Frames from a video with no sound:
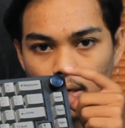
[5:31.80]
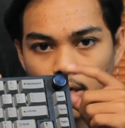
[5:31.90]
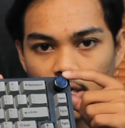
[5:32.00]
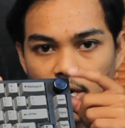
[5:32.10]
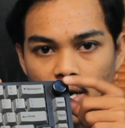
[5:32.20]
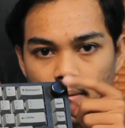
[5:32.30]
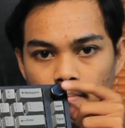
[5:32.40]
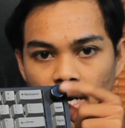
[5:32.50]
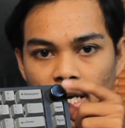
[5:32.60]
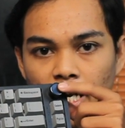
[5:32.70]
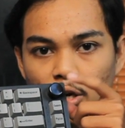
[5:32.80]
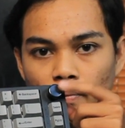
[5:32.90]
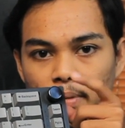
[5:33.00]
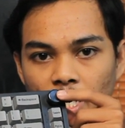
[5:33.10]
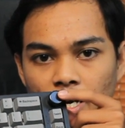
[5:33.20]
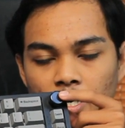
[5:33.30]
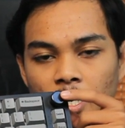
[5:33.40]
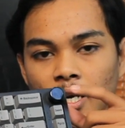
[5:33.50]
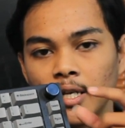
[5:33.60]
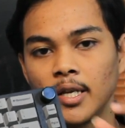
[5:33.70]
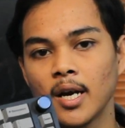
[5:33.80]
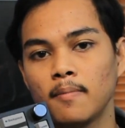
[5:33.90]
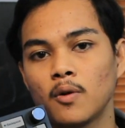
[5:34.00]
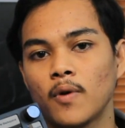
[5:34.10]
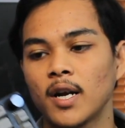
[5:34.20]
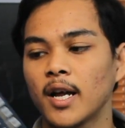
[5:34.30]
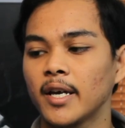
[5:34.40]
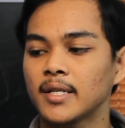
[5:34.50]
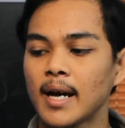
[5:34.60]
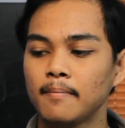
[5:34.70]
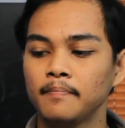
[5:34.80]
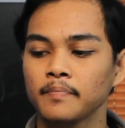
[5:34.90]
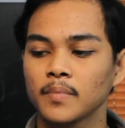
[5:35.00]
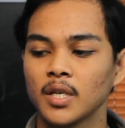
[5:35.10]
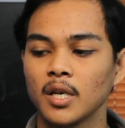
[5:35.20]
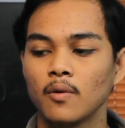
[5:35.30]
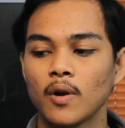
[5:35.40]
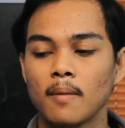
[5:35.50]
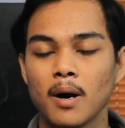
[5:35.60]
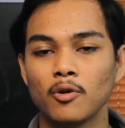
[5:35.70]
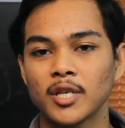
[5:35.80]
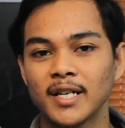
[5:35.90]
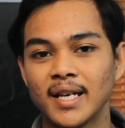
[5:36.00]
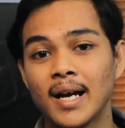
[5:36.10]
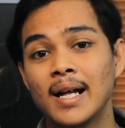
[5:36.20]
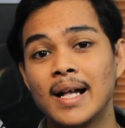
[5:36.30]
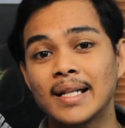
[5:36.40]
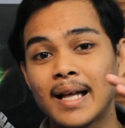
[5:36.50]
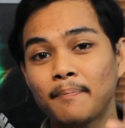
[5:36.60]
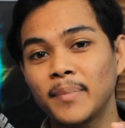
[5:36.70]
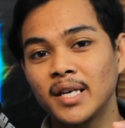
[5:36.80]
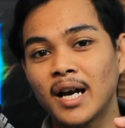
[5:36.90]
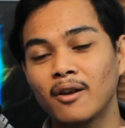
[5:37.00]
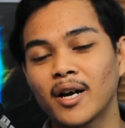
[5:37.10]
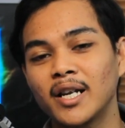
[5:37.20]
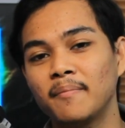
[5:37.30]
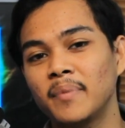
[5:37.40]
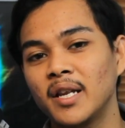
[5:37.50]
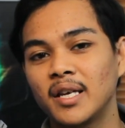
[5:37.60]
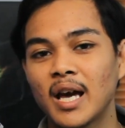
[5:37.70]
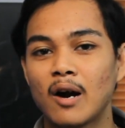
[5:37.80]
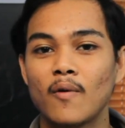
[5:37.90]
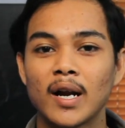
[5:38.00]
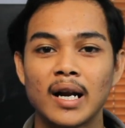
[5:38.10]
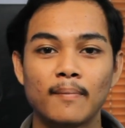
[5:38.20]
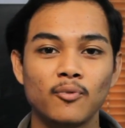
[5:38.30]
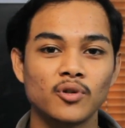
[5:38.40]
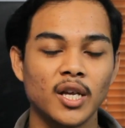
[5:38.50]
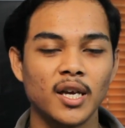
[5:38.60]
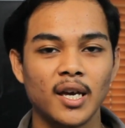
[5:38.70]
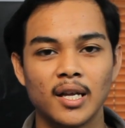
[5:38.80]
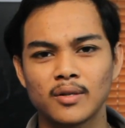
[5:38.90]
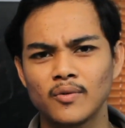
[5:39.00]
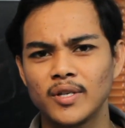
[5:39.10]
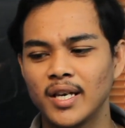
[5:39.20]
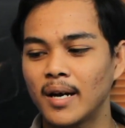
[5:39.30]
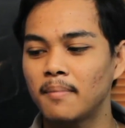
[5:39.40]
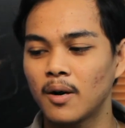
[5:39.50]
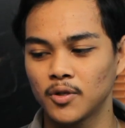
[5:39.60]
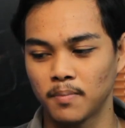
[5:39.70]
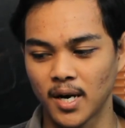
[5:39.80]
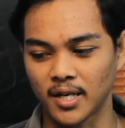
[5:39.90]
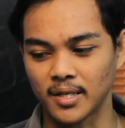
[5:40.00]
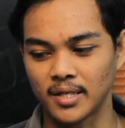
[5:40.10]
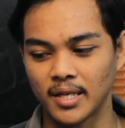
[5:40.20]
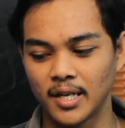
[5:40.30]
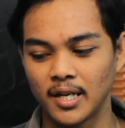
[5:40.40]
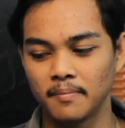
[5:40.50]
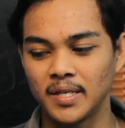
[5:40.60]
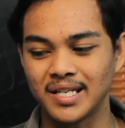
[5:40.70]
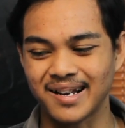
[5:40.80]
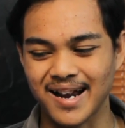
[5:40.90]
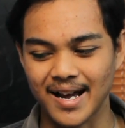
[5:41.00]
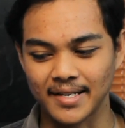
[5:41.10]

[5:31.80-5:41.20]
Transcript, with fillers: ini ya bagian knobnya dia berwarna hitam jadi kurang bagus aja tapi kalau kalian pilih yang warna putih itu dia bagus banget jadi lebih cerah